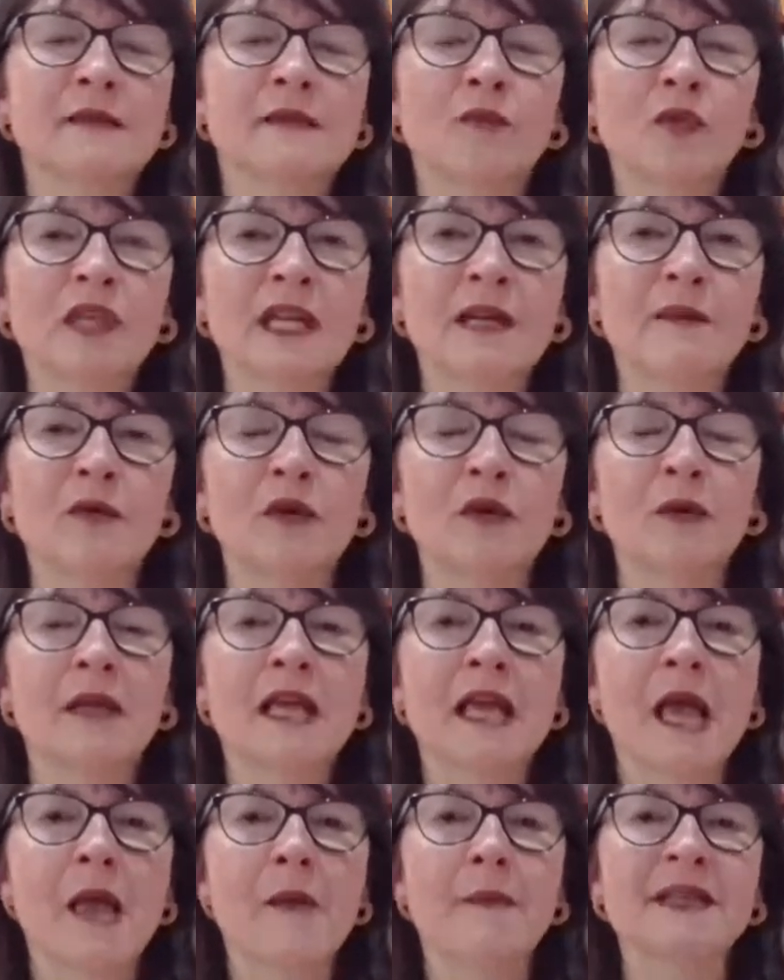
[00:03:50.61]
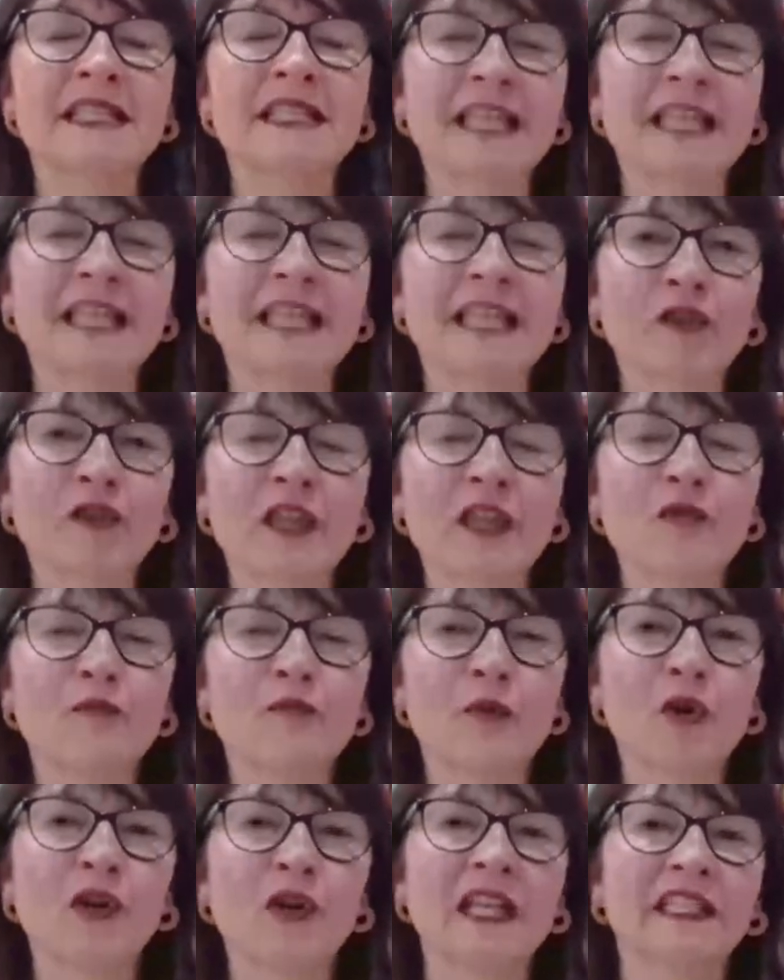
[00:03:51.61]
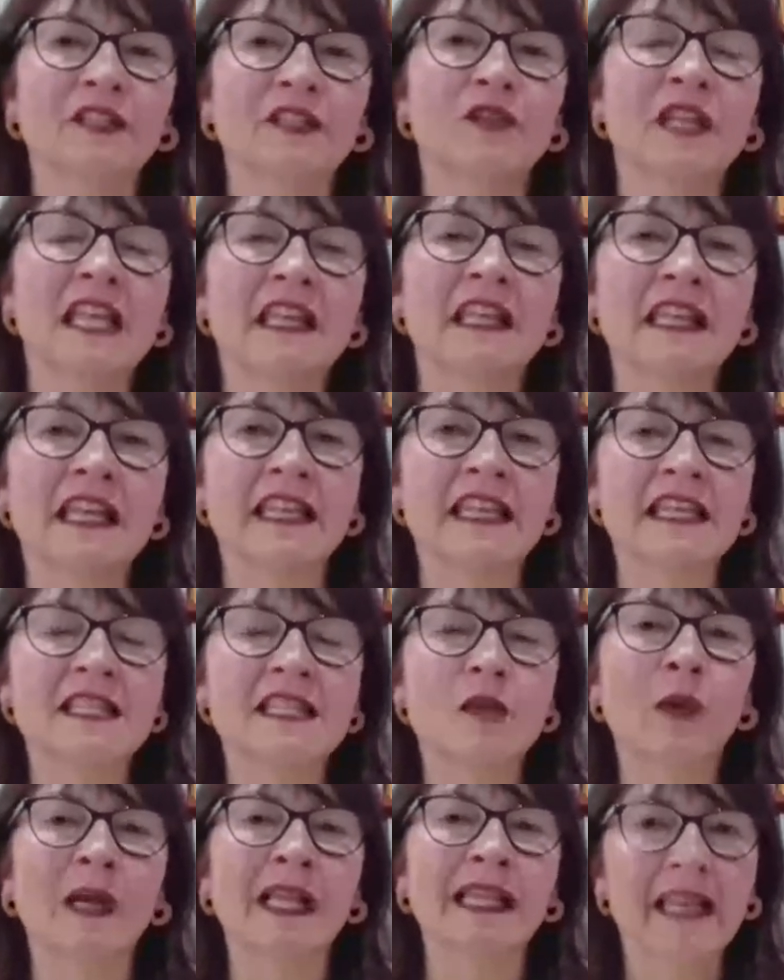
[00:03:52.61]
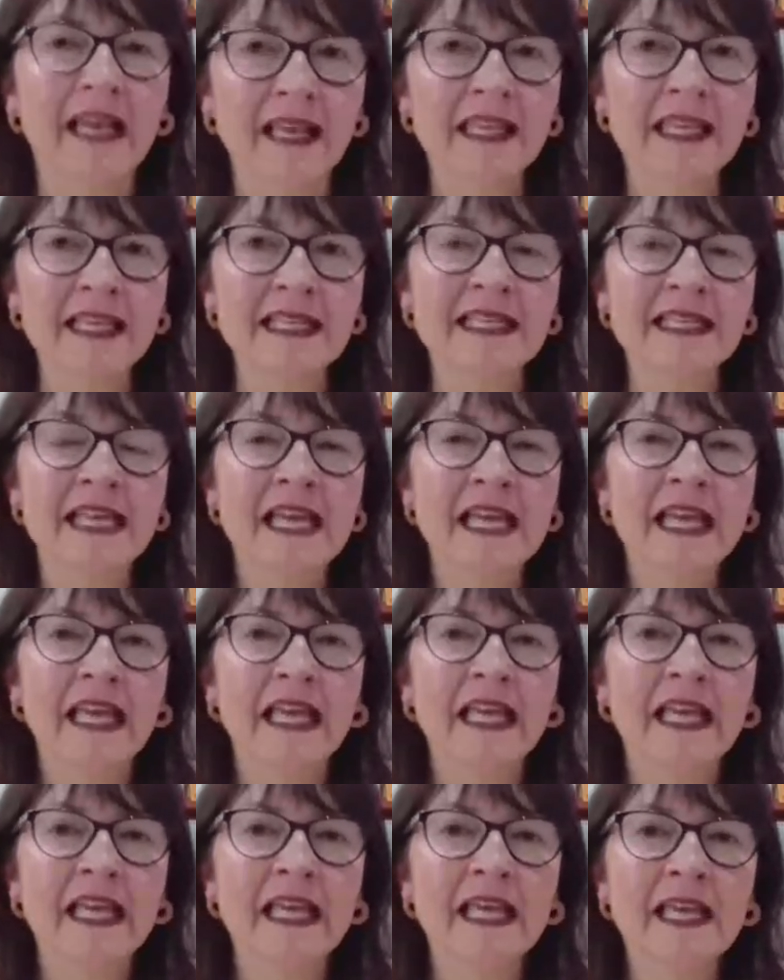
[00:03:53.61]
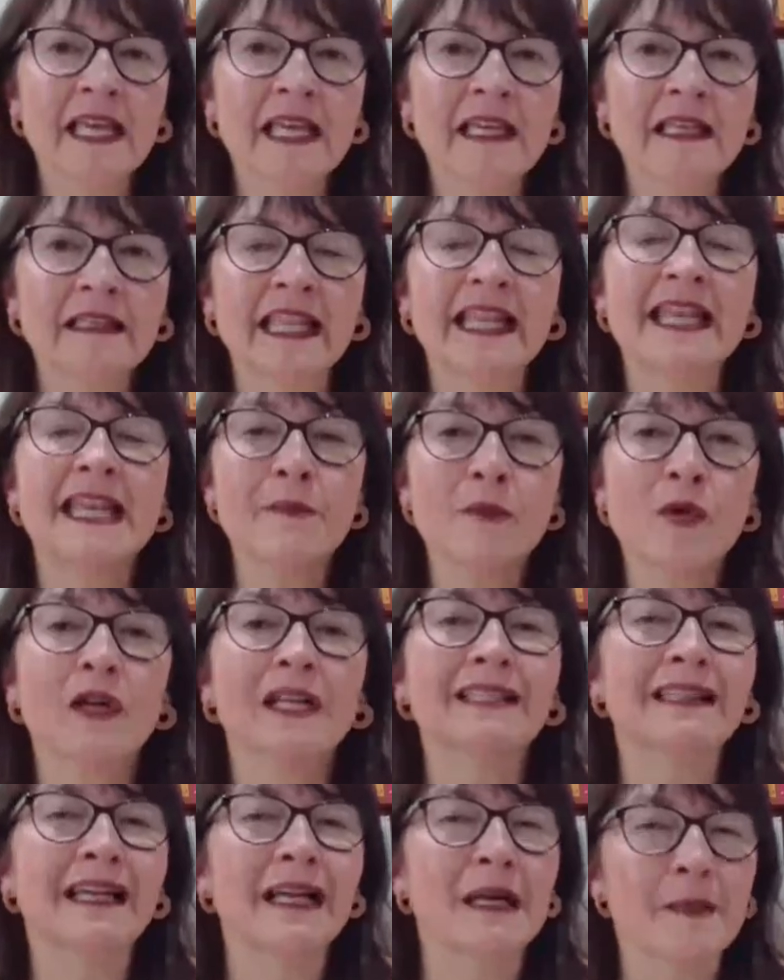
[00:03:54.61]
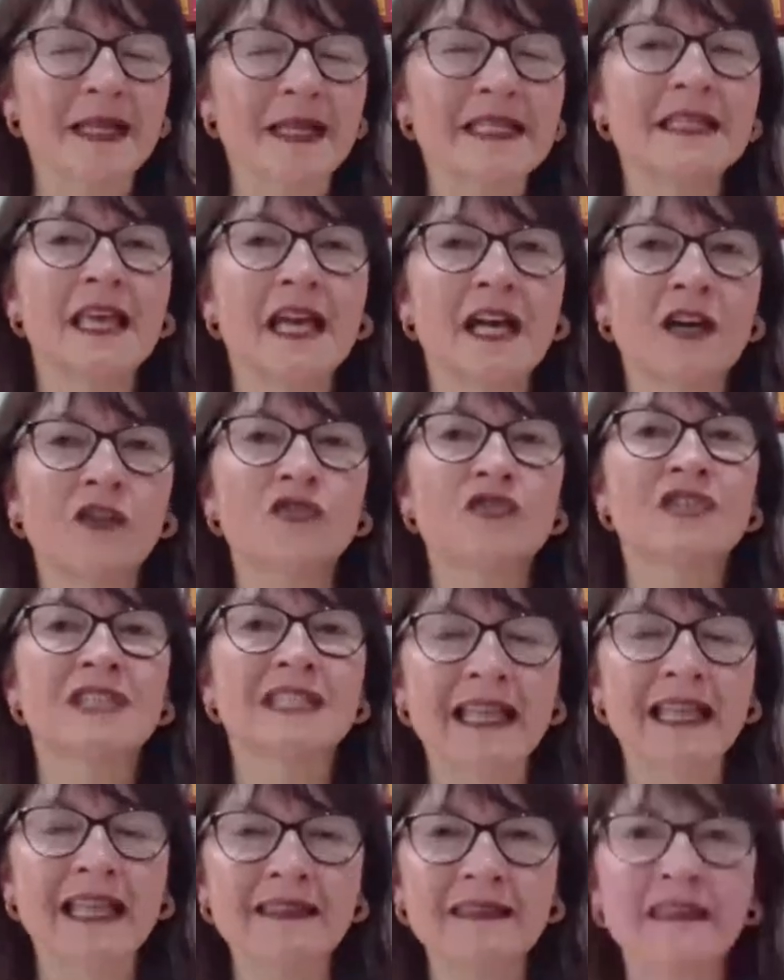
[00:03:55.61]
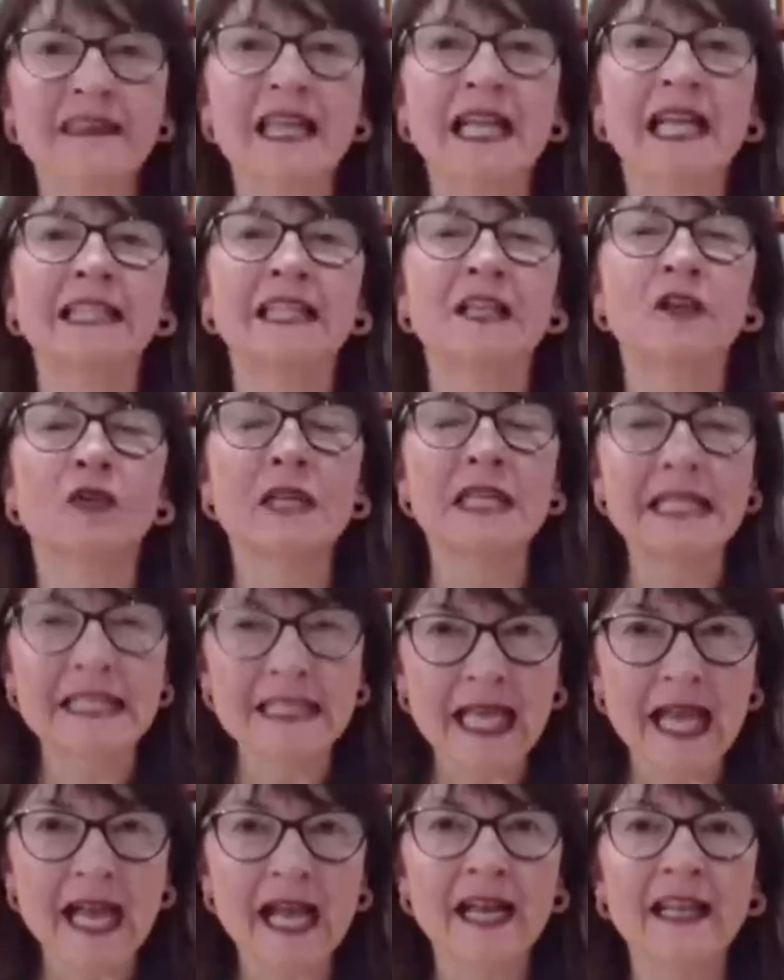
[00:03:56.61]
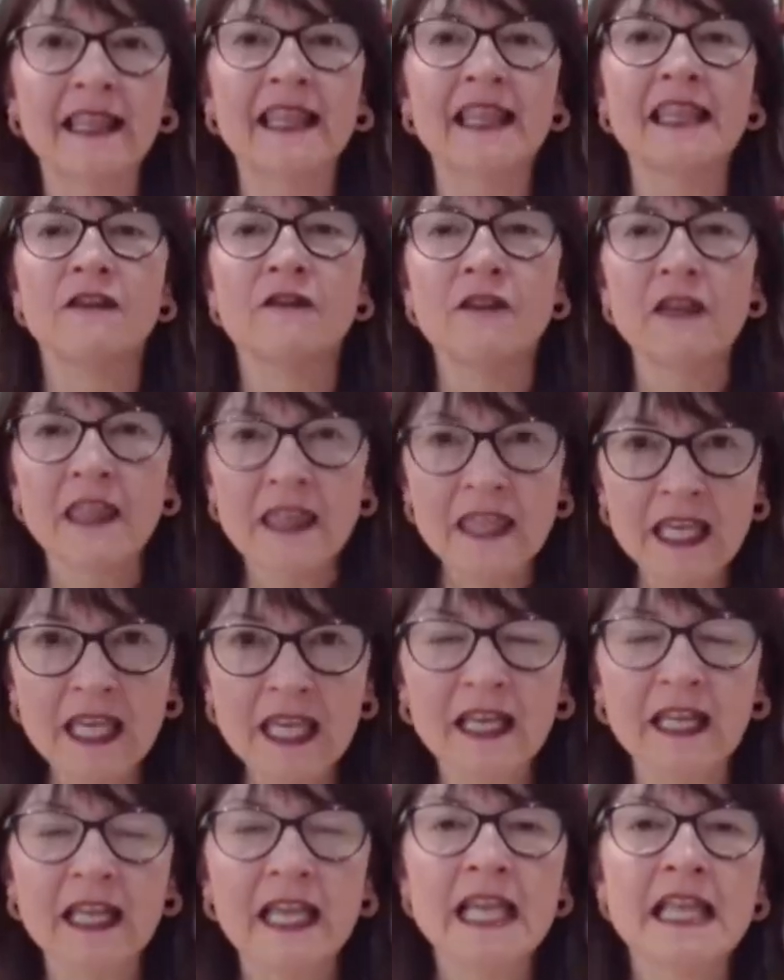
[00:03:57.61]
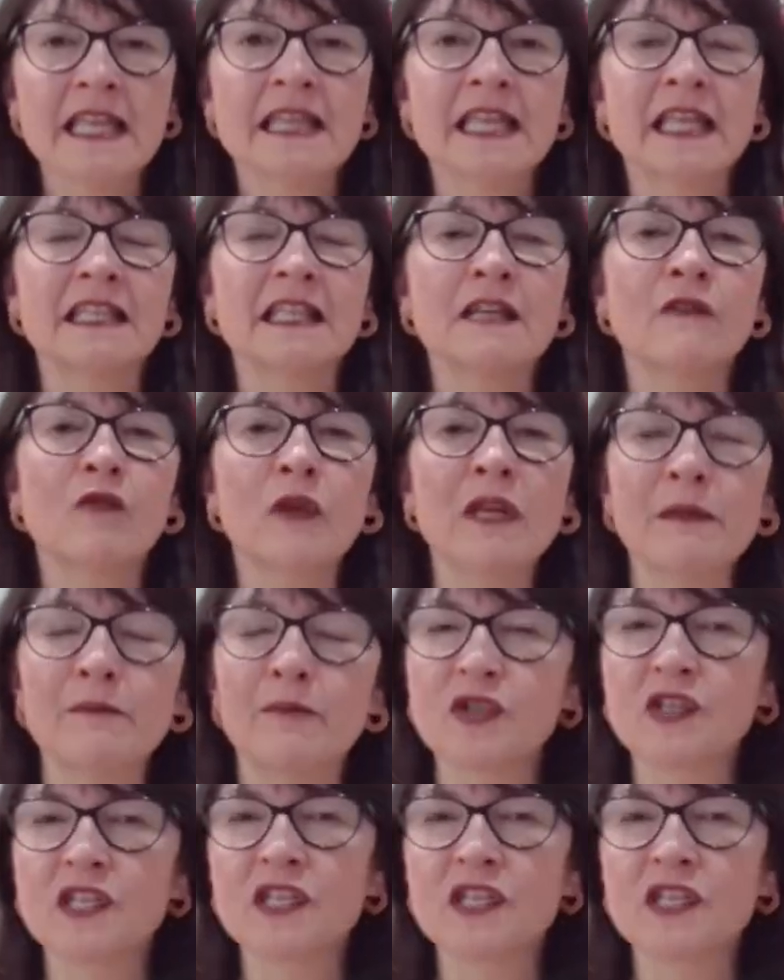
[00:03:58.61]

eh, si pudiéramos eh, pensarlo desde un poco la teoría de las desigualdades, tenemos esta capacidad constante de categorizar, de dividir, de atribuir